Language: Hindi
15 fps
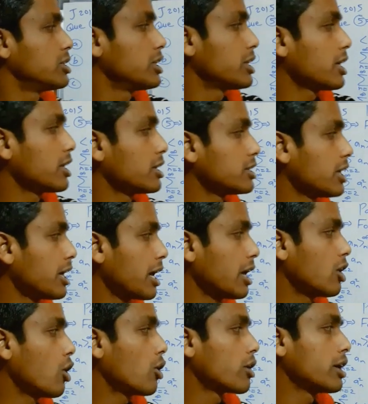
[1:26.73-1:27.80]
ठीक है ना ये
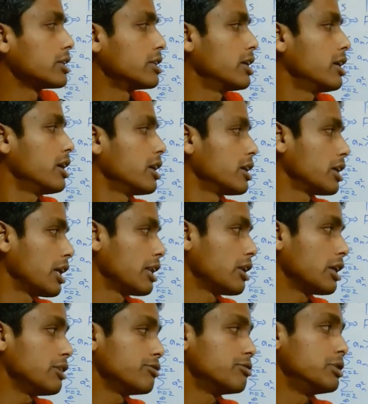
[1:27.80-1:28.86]
एन लॉग एन ये
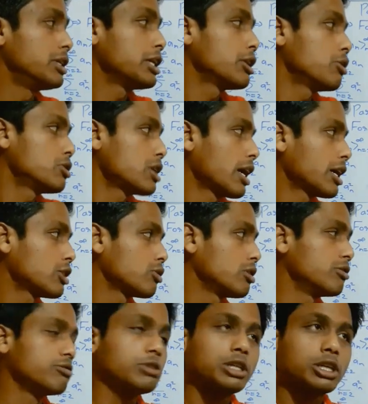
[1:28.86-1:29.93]
इन्फिनिटी की ओर जाएगा तो
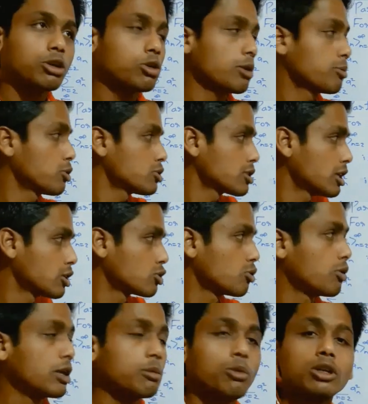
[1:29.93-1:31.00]
इन्फिनिटी की ओर अप्रोच करेगा तो
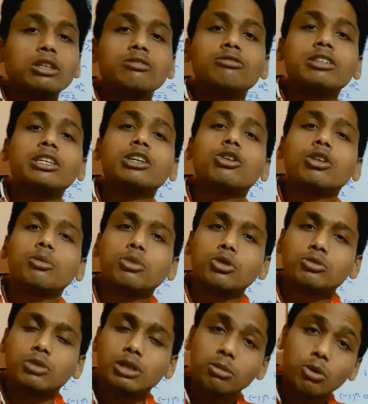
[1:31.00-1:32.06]
वन अपॉन इन्फिनिटी की ओर
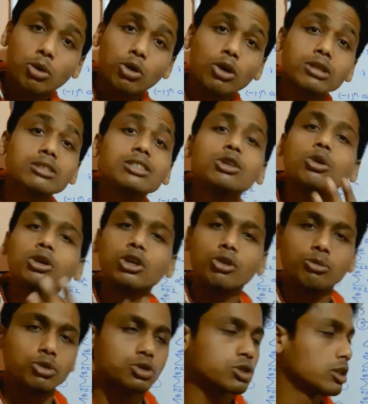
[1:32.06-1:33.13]
अप्रोच मतलब ओवरऑल जीरो की
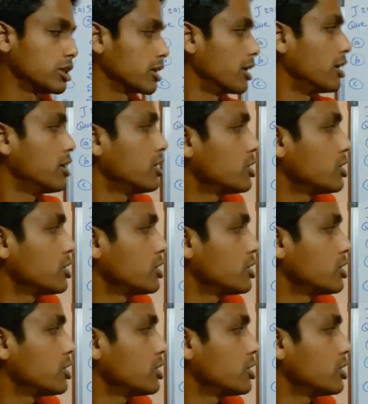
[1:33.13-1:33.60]
ओर अप्रोच करेगा